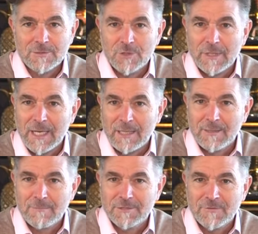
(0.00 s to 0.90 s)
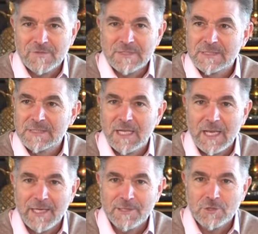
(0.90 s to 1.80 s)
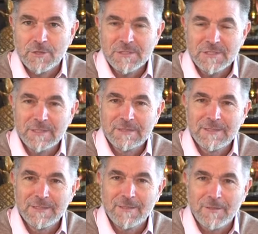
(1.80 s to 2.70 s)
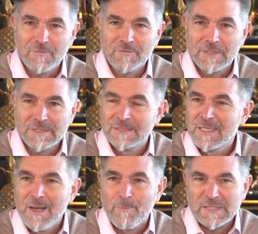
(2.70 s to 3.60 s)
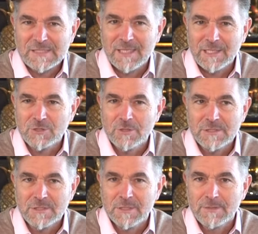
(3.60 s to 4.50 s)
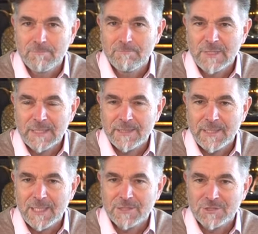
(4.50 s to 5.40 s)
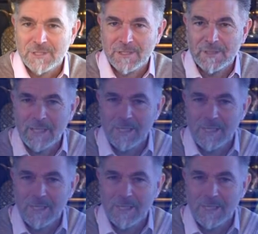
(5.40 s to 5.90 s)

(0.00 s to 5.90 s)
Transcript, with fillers: schon lange habe ich auf dieses kleine Schlösschen hier, auf das Basteischlösschen mitten in der Altstadt an der